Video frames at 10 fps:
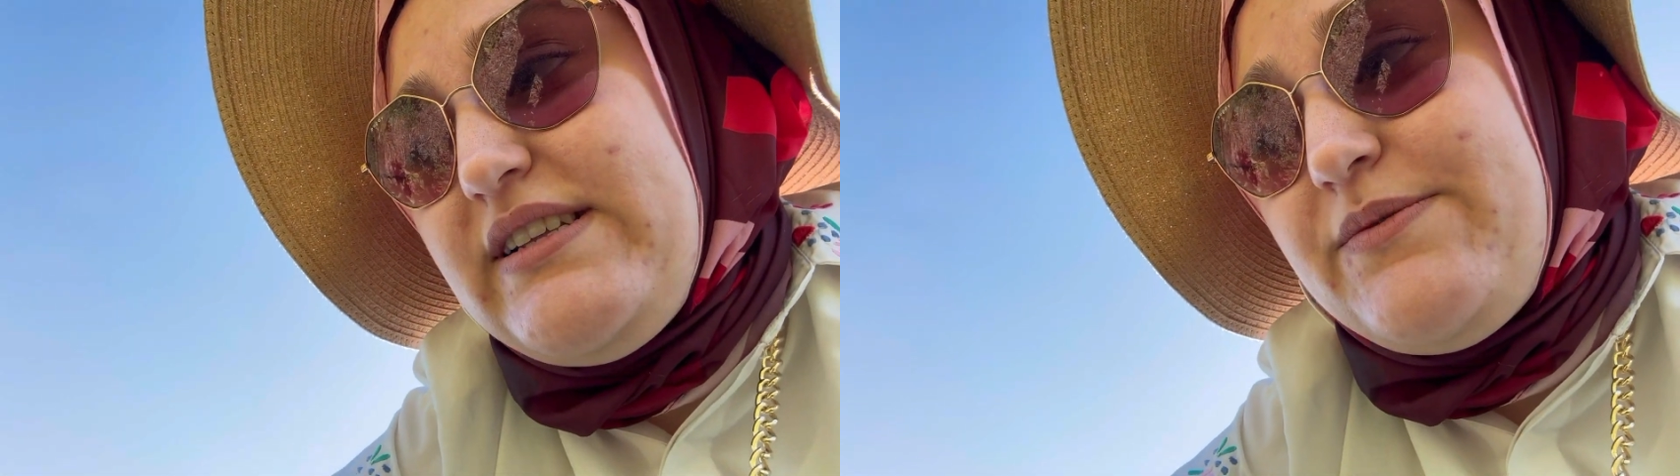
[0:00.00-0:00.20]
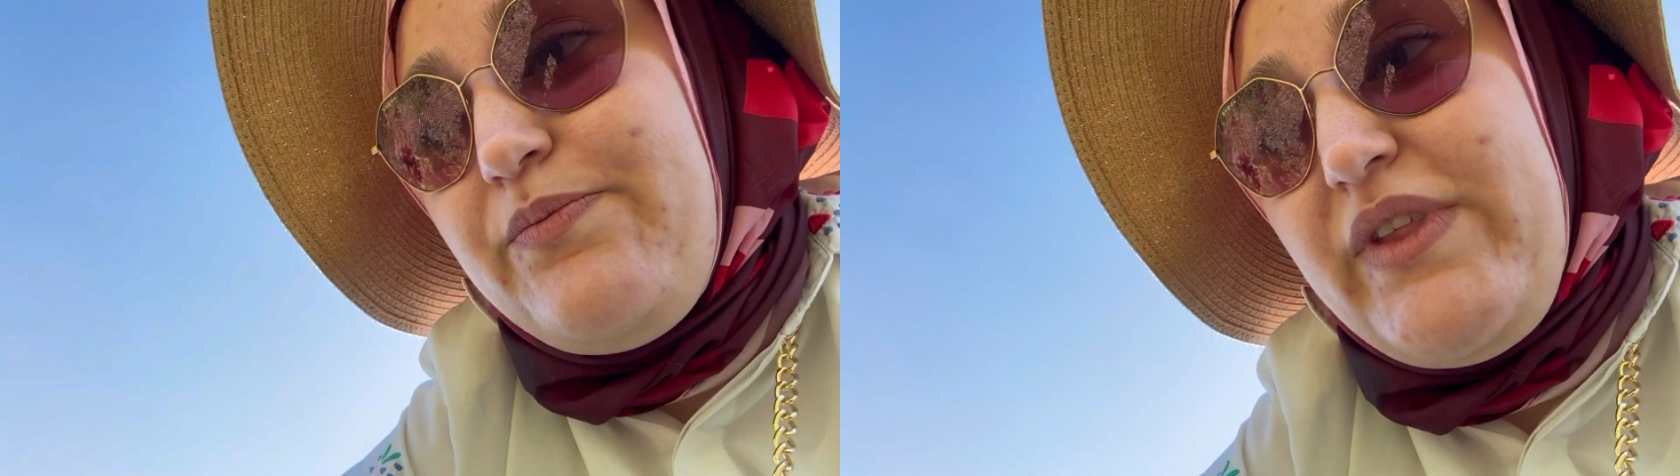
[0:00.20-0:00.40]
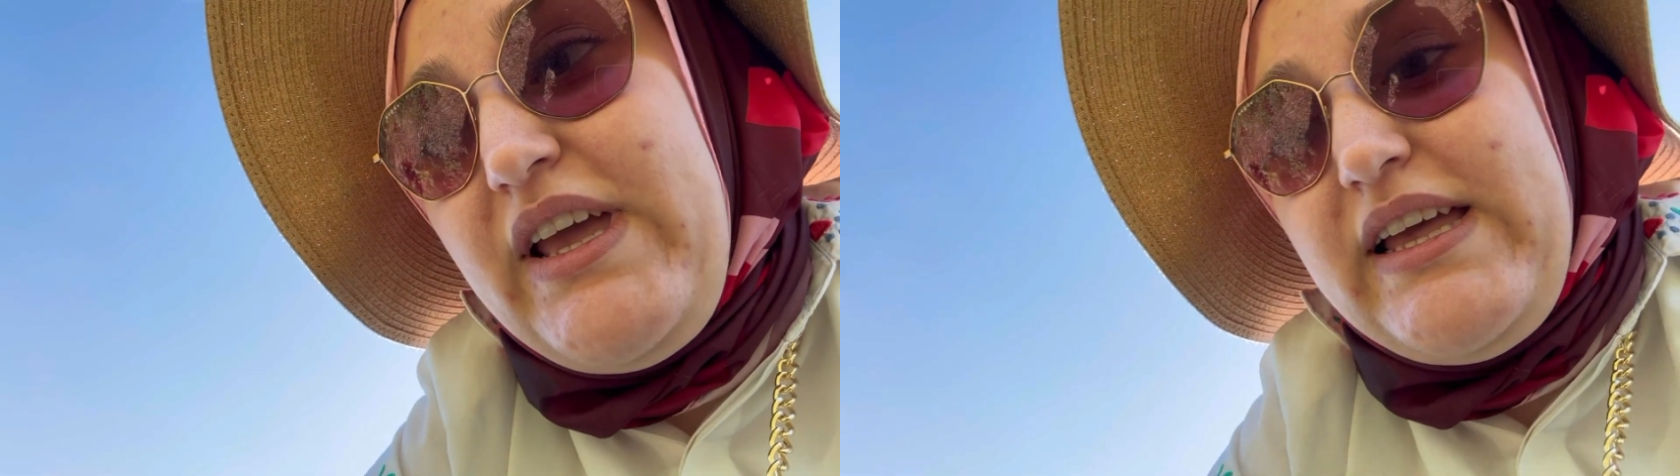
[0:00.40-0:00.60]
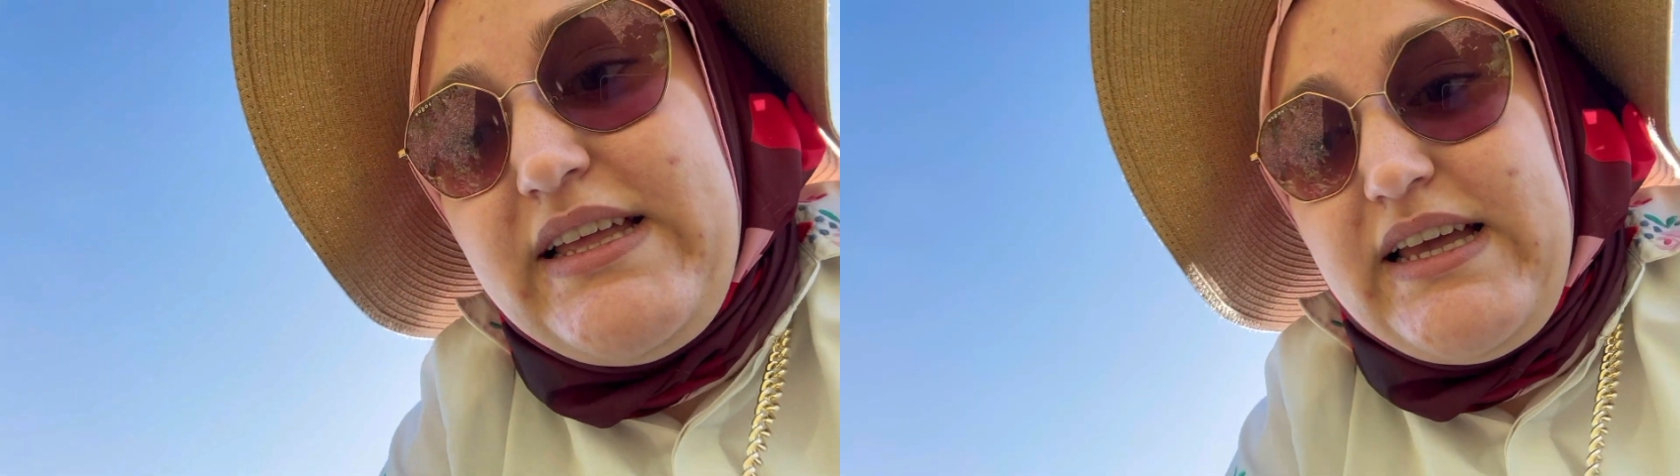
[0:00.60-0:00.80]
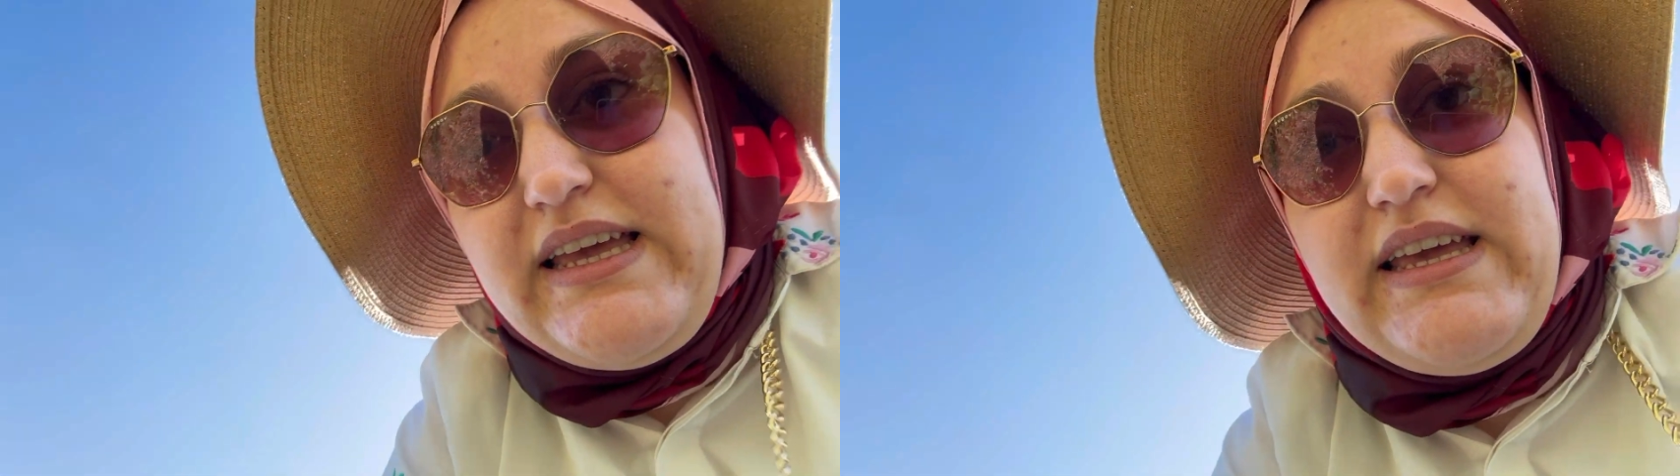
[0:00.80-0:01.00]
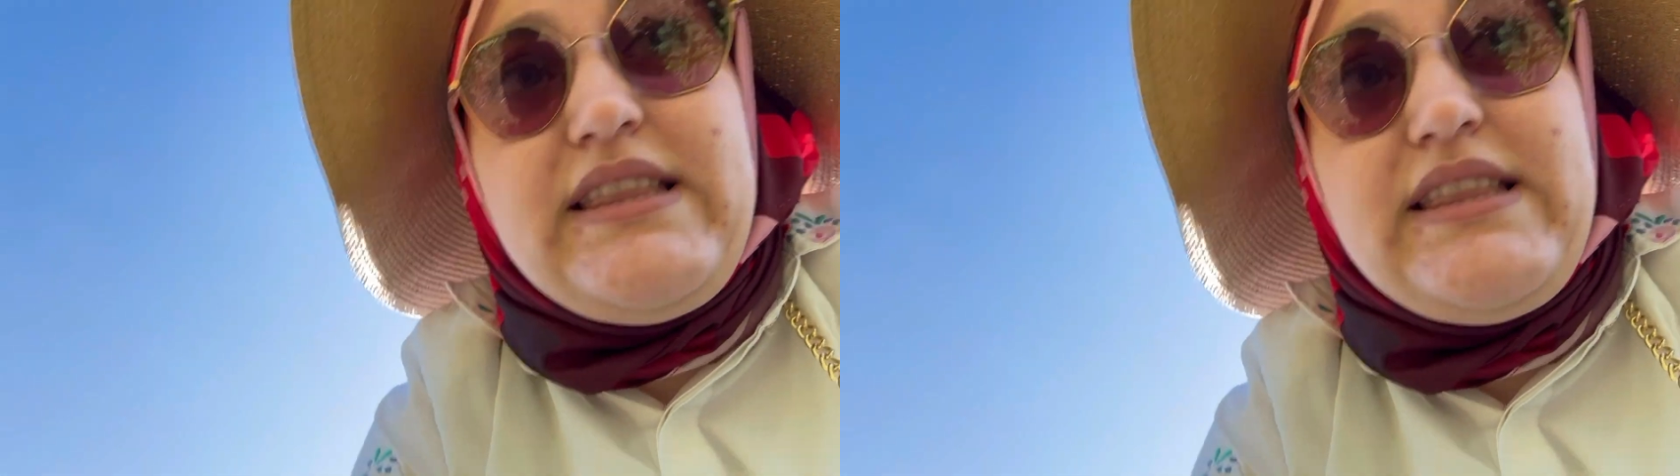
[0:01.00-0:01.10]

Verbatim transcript: Ee,